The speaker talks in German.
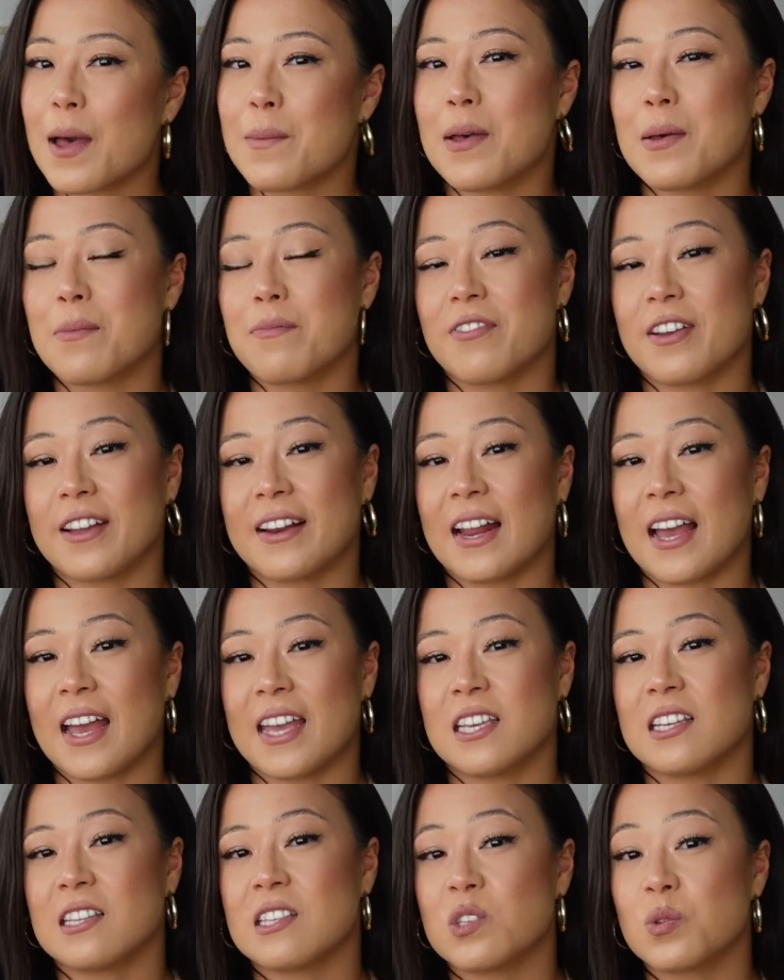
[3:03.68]
aber im
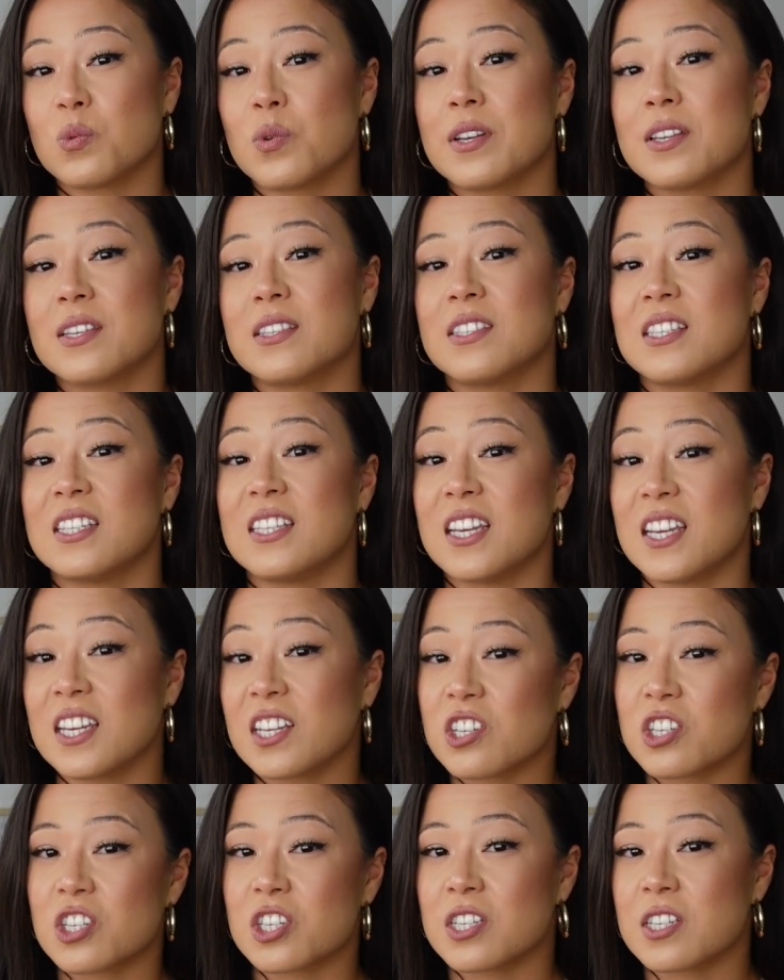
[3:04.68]
Vergleich zur
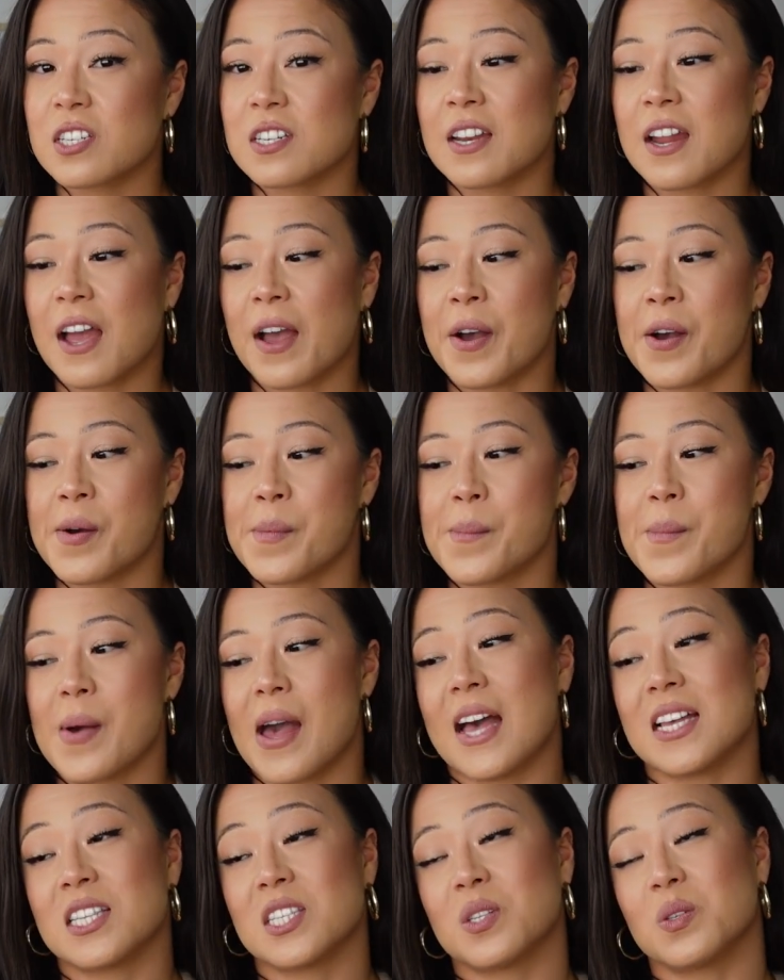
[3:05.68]
siderischen ähm,
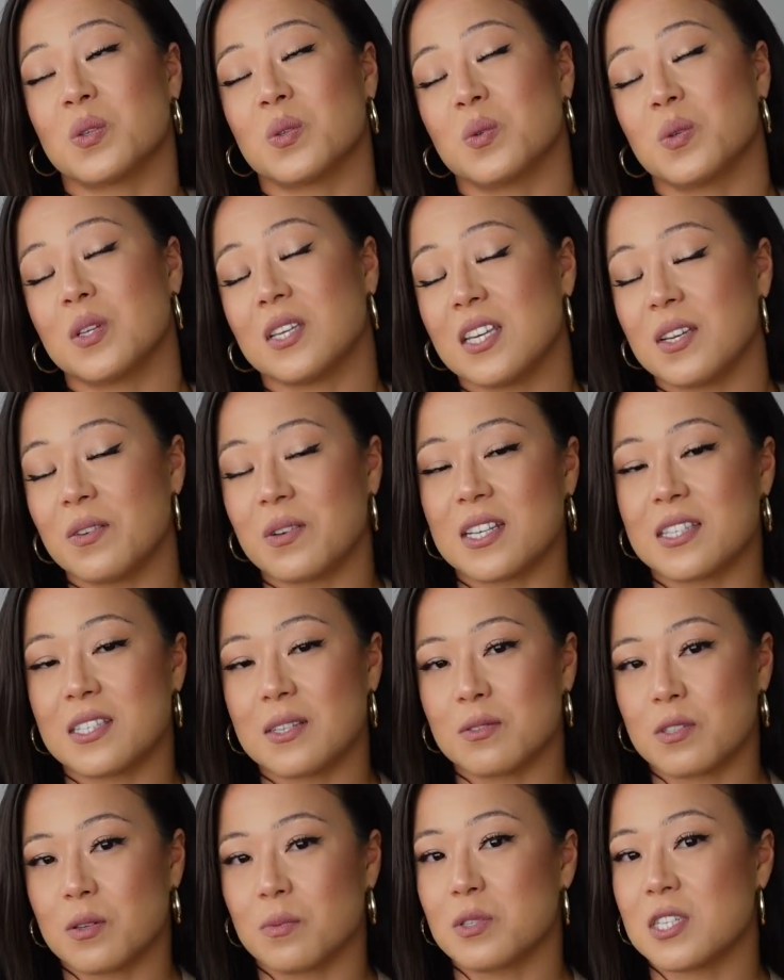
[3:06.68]
Astrologie oder
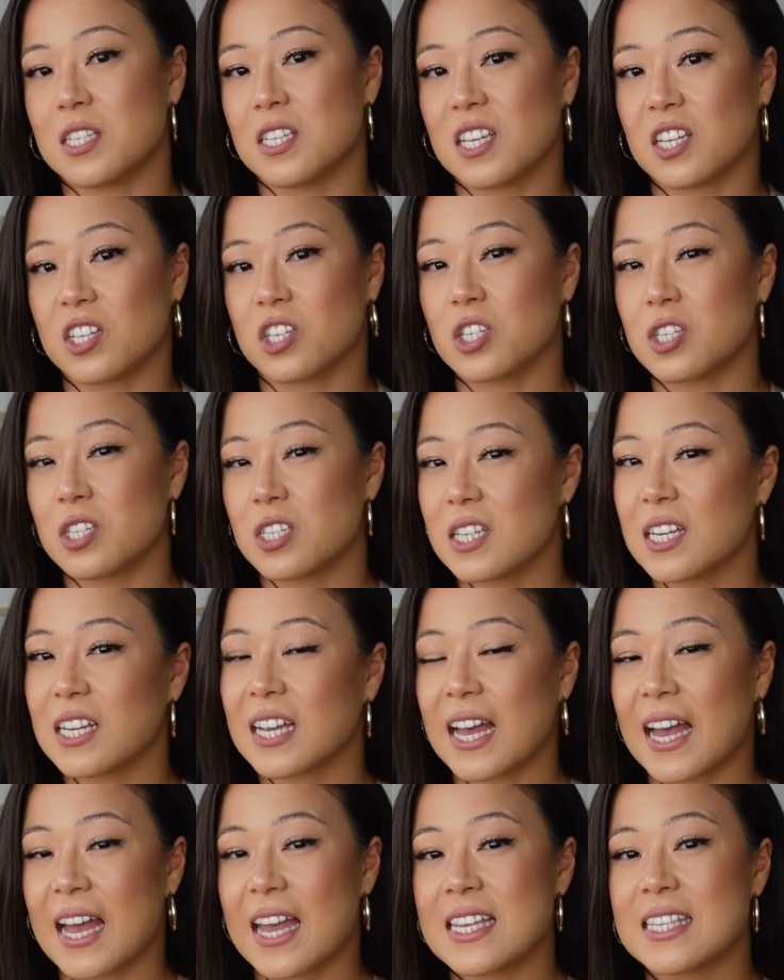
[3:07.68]
zum siderischen
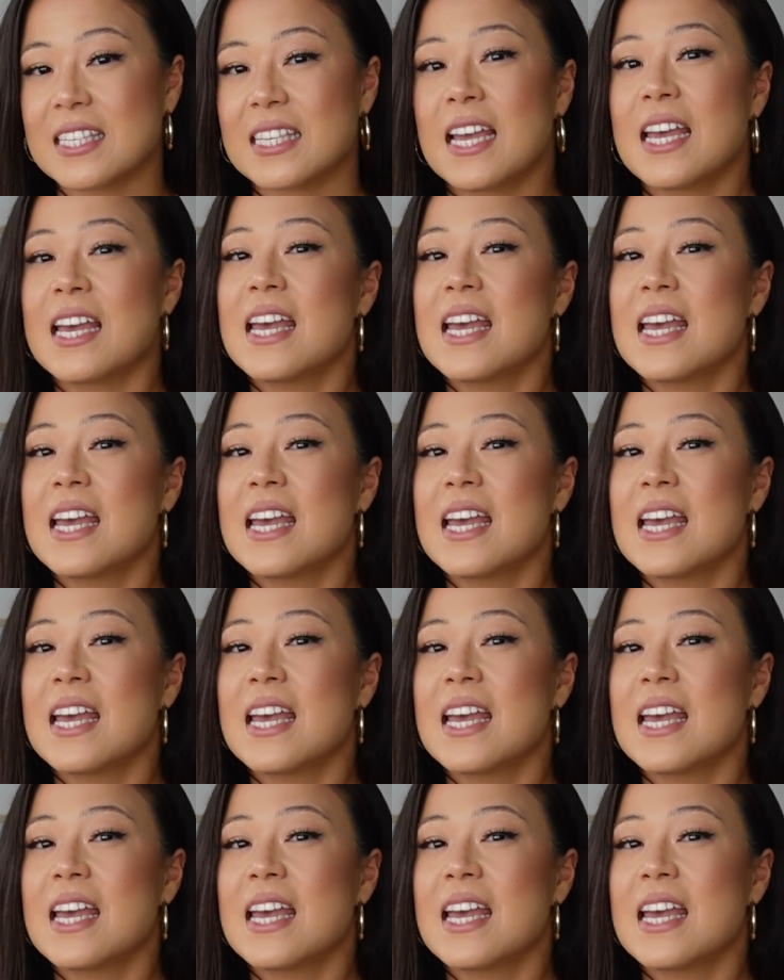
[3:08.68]
Tierkreis